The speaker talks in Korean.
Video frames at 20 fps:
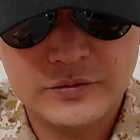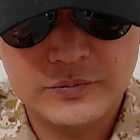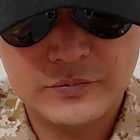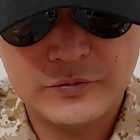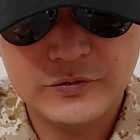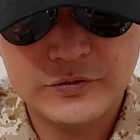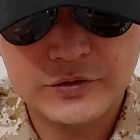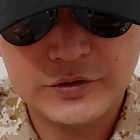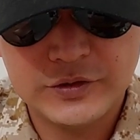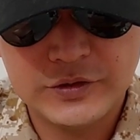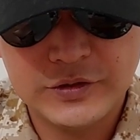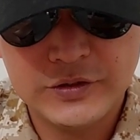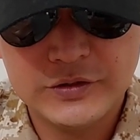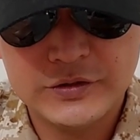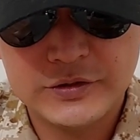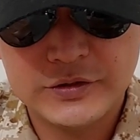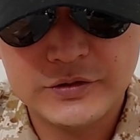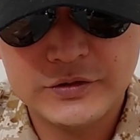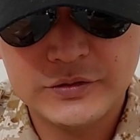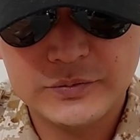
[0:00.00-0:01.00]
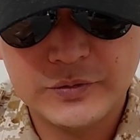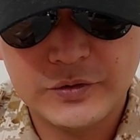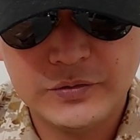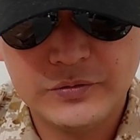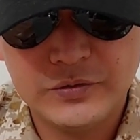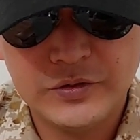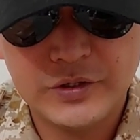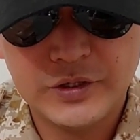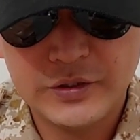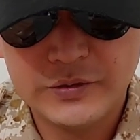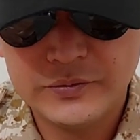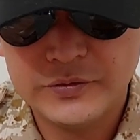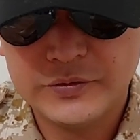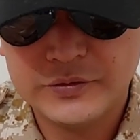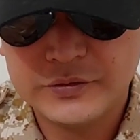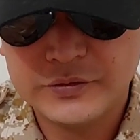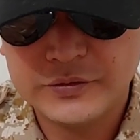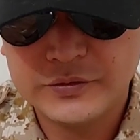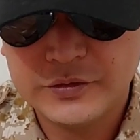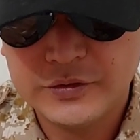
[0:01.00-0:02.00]
보직이 진급에
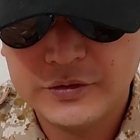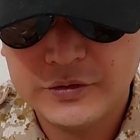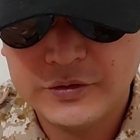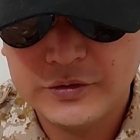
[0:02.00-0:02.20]
유리하고요.